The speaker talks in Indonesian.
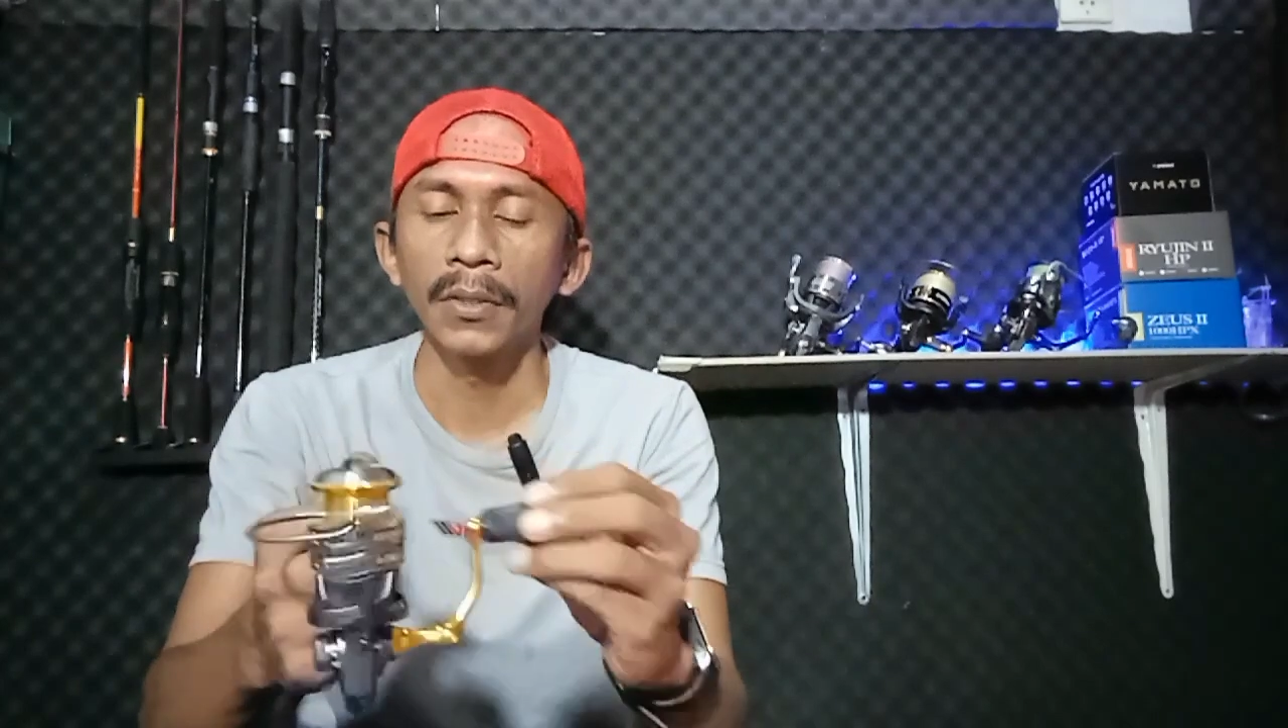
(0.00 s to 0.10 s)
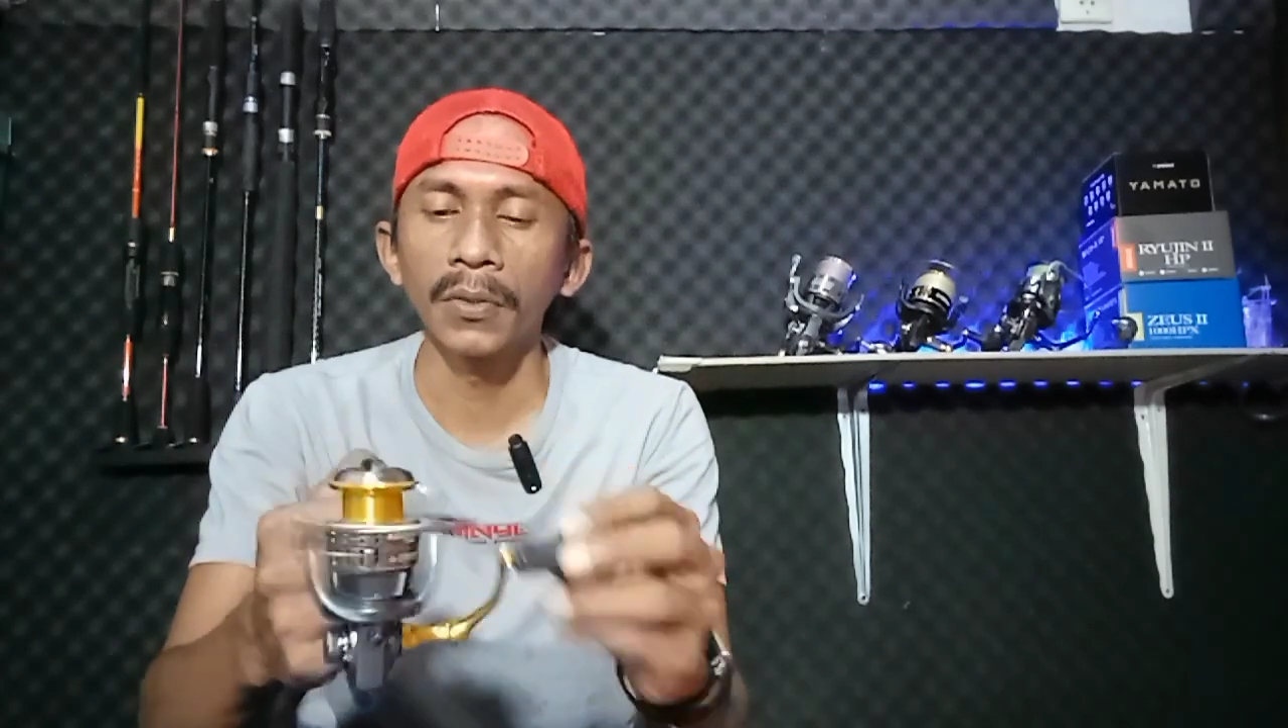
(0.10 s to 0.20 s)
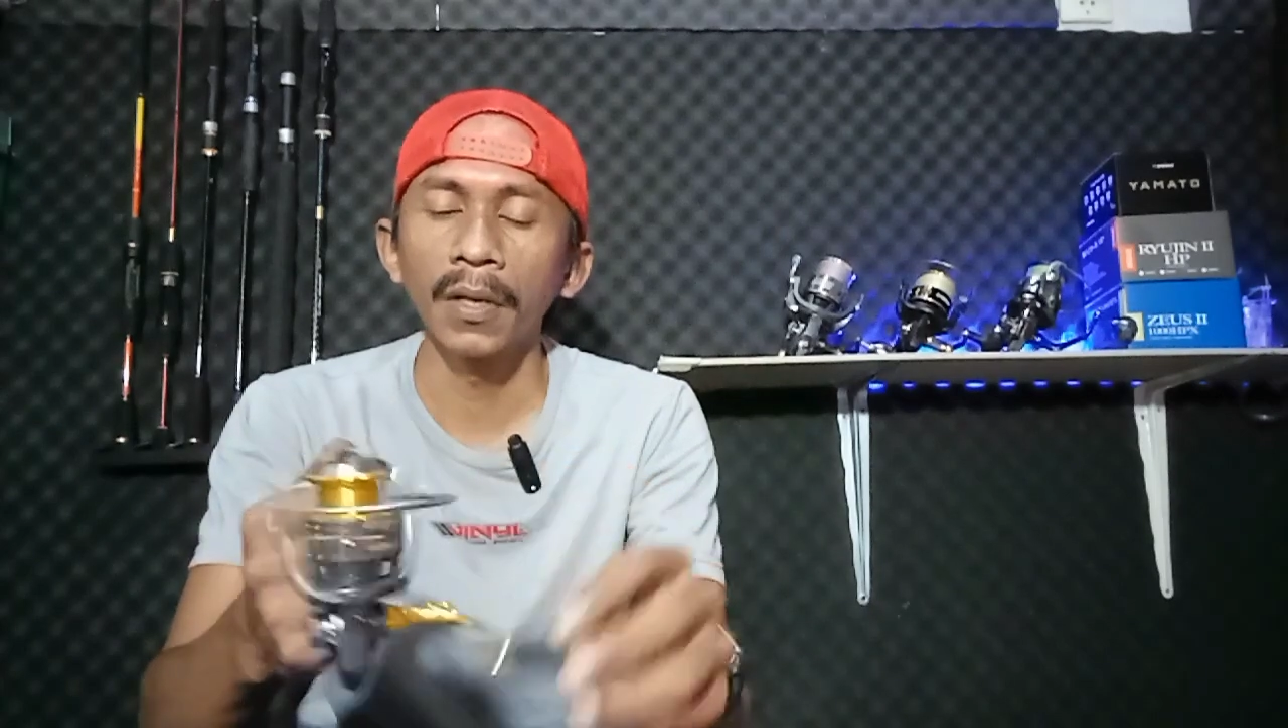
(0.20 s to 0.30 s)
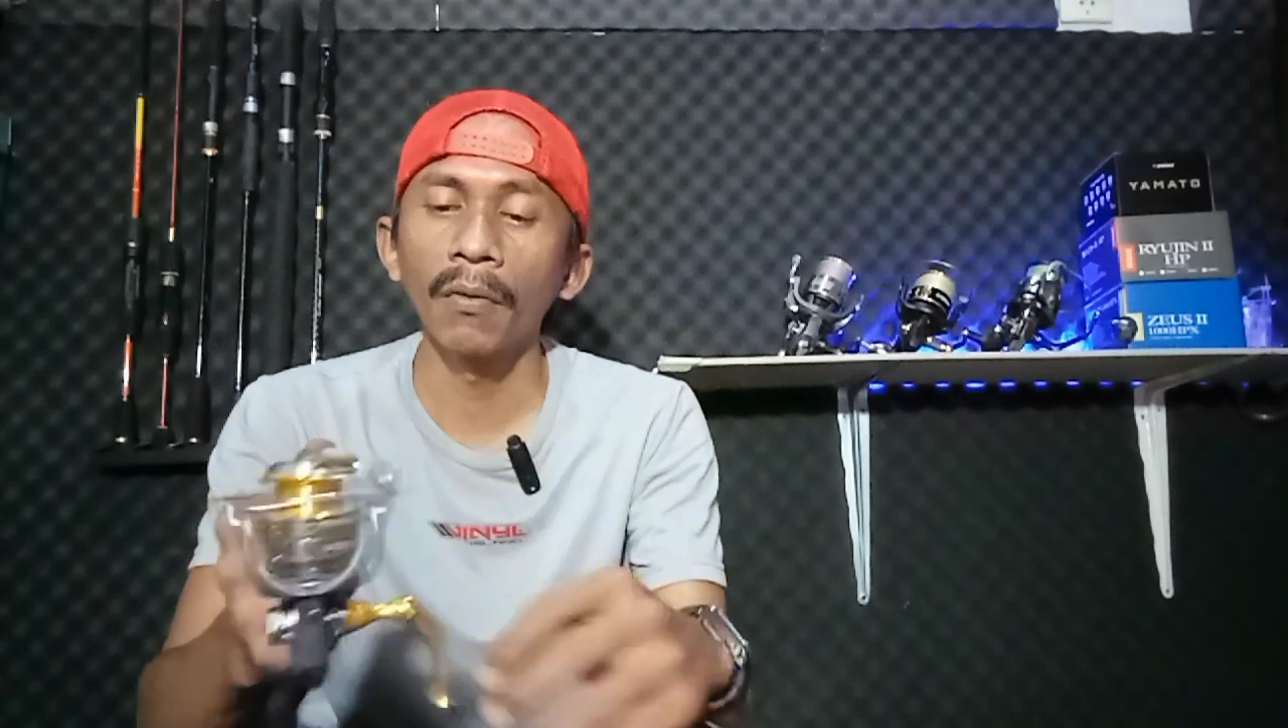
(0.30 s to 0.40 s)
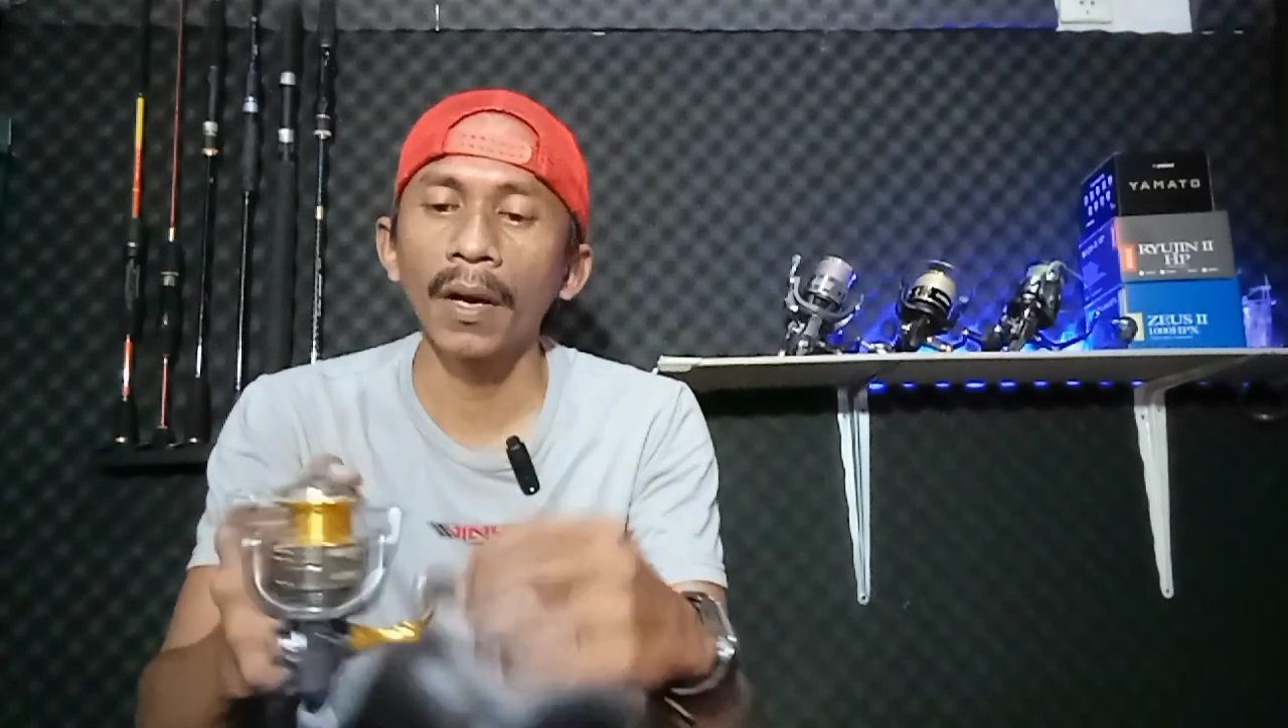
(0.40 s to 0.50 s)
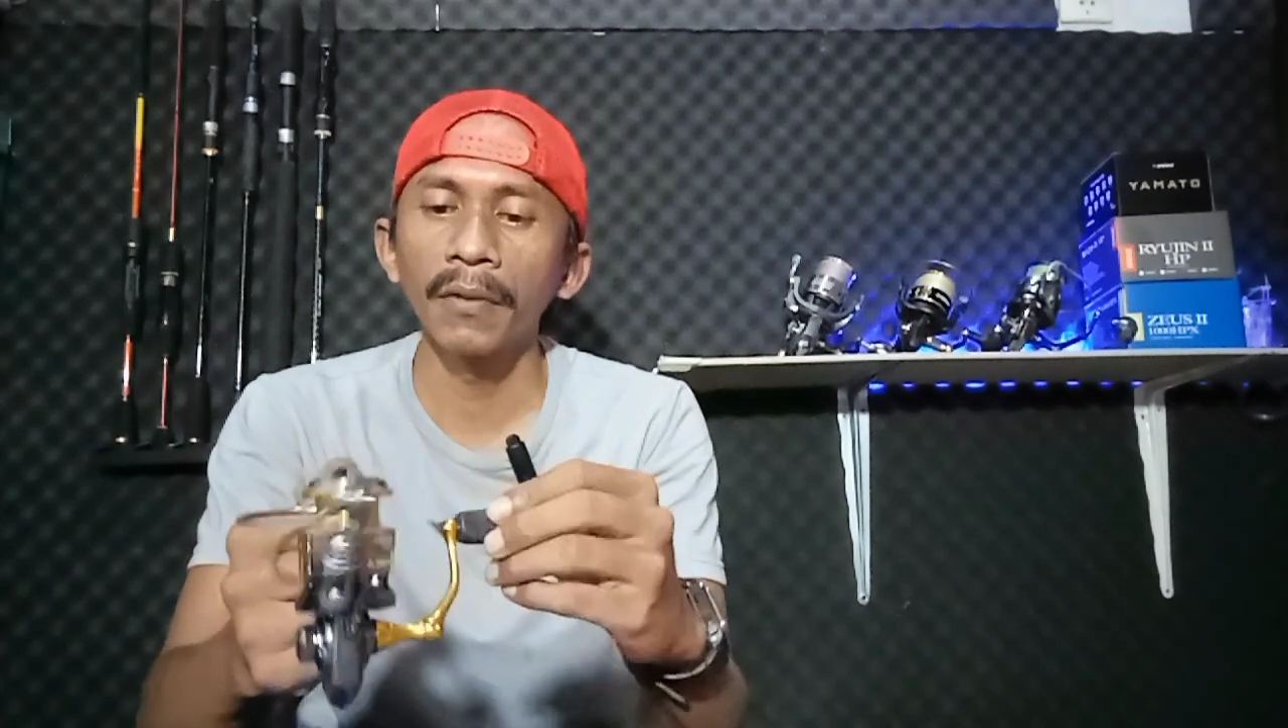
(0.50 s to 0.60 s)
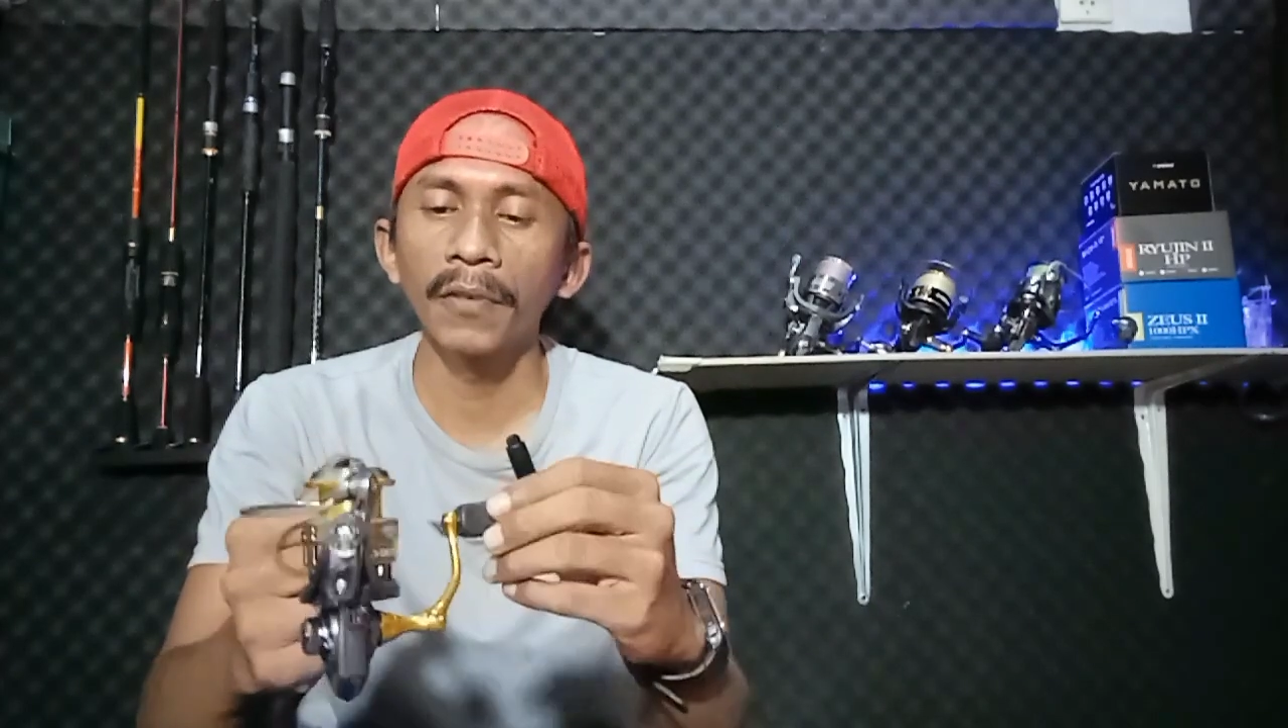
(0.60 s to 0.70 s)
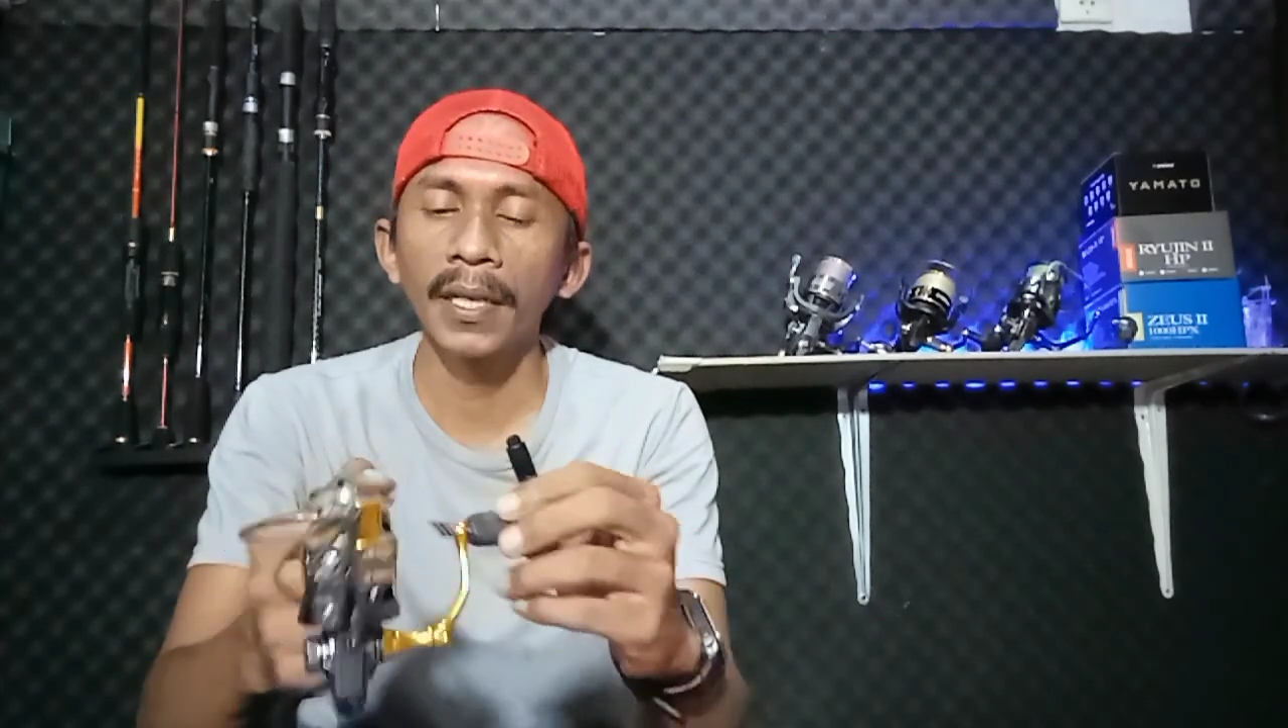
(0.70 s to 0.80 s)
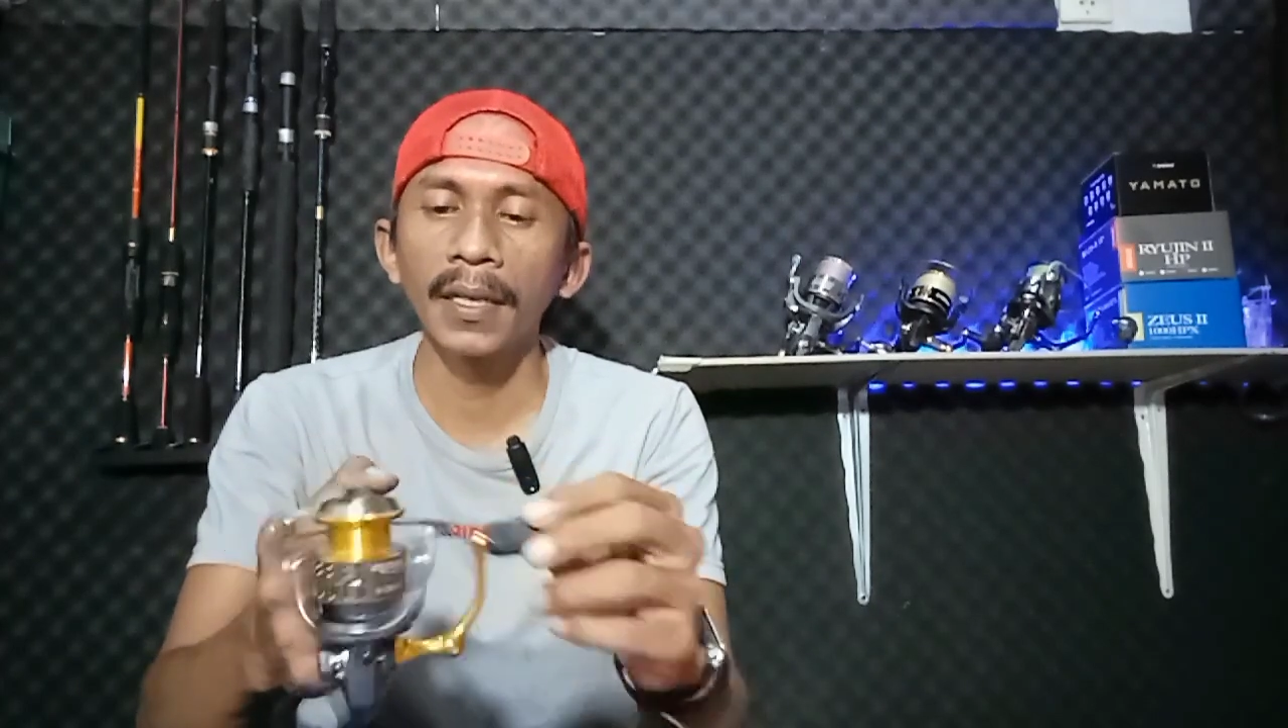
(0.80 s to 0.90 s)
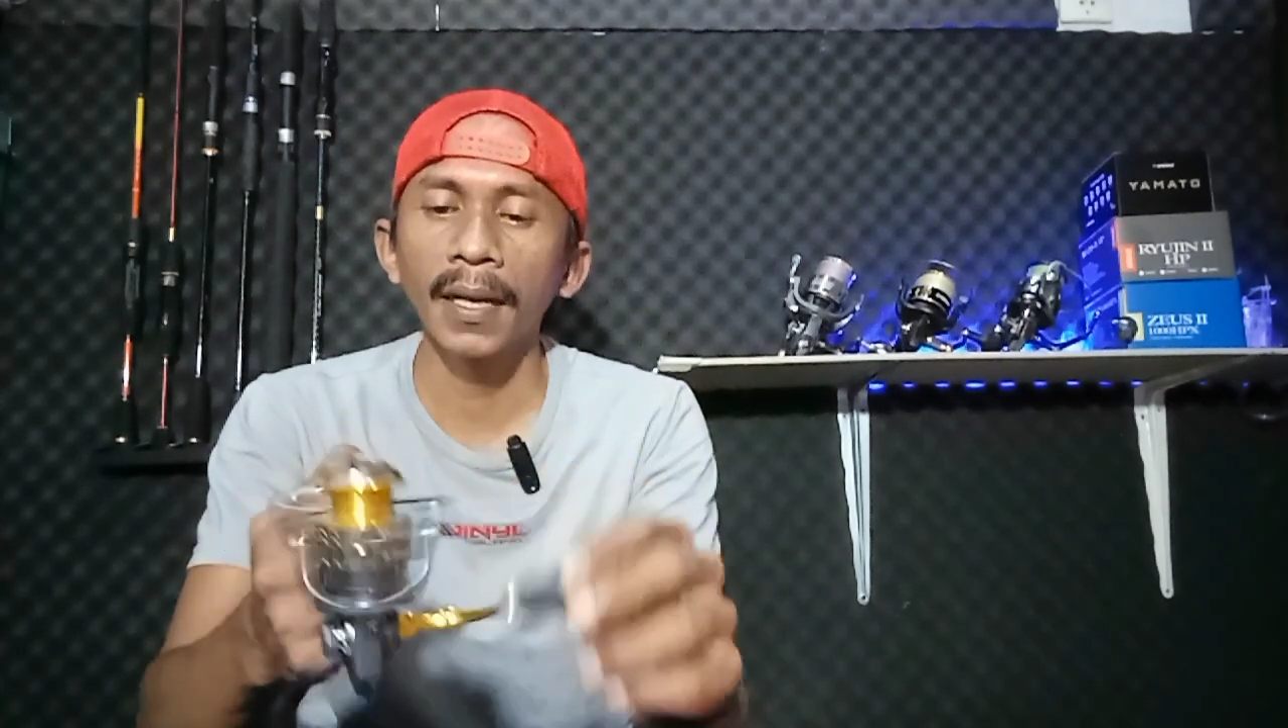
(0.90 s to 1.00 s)
sudah one
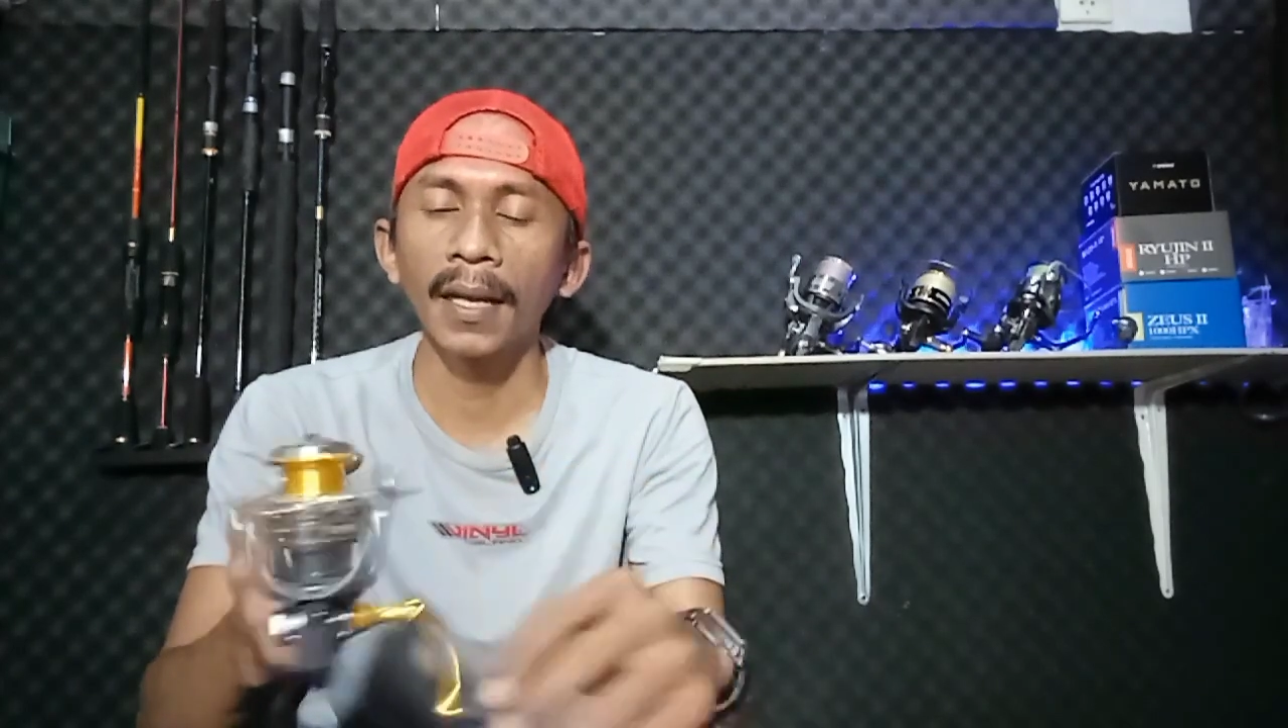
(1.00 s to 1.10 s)
way